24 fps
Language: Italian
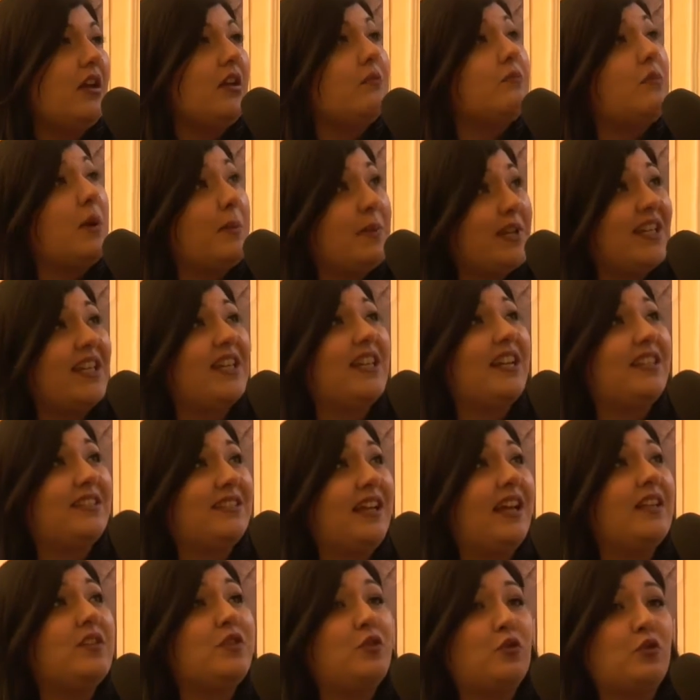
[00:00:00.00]
ma perché in
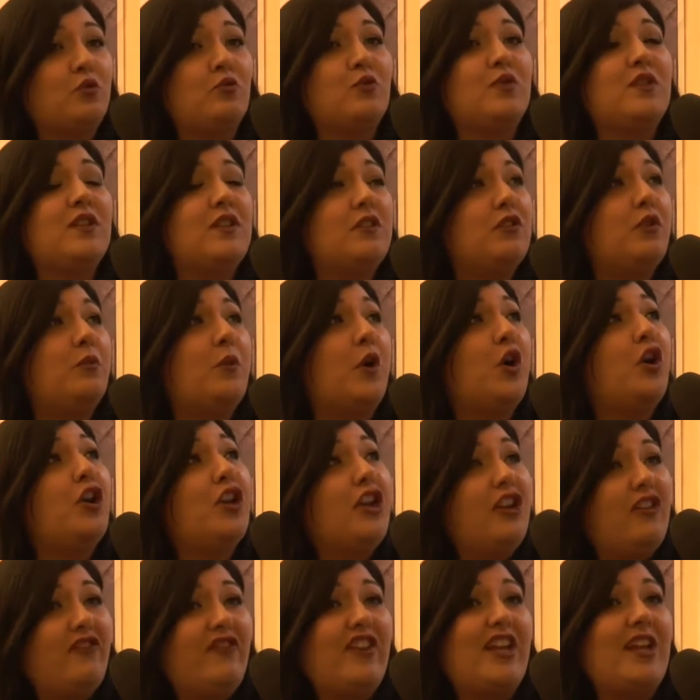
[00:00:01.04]
realtà sono un sintomo
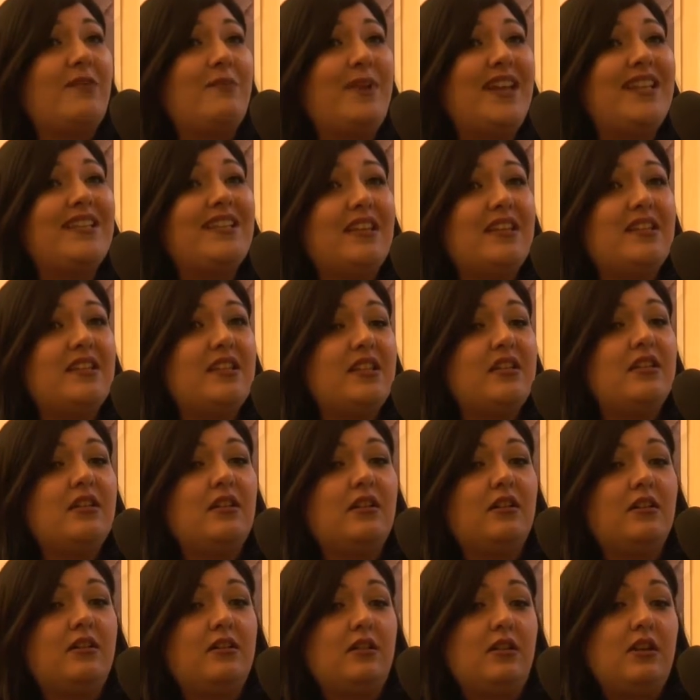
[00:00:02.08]
veramente di
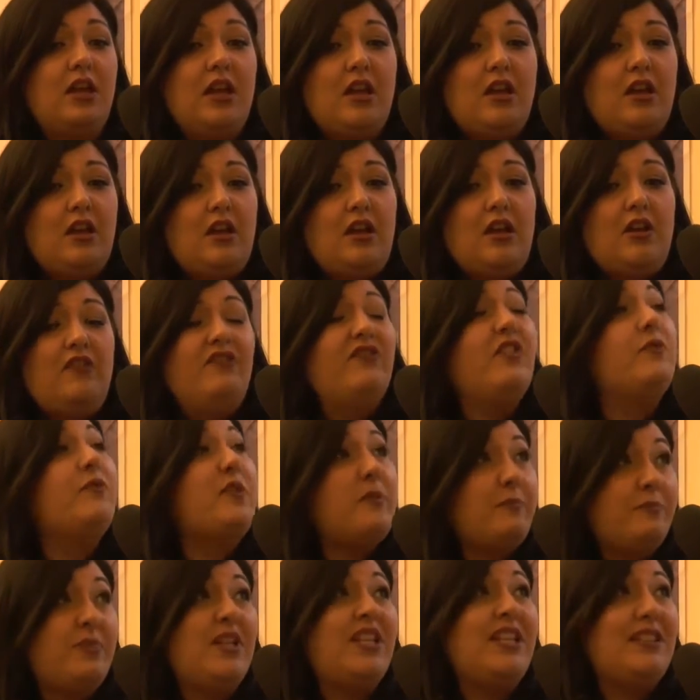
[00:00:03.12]
uh,
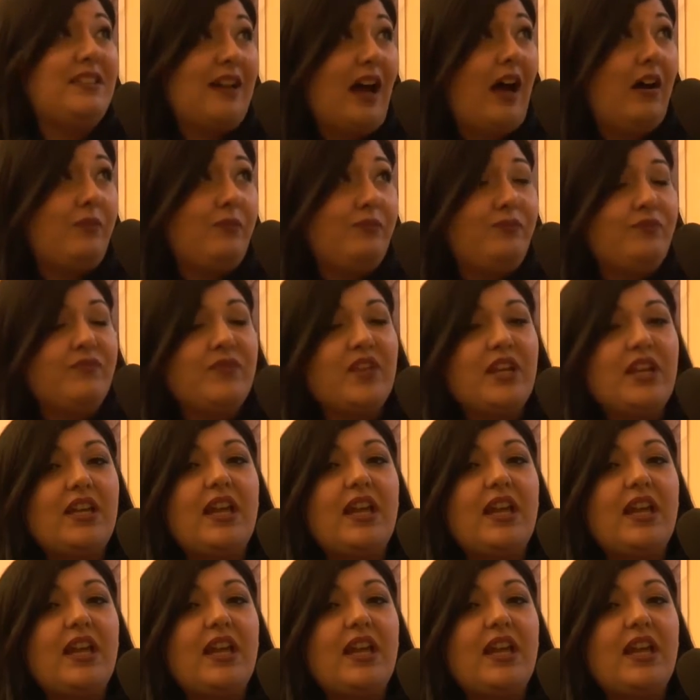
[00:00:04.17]
vivibilità.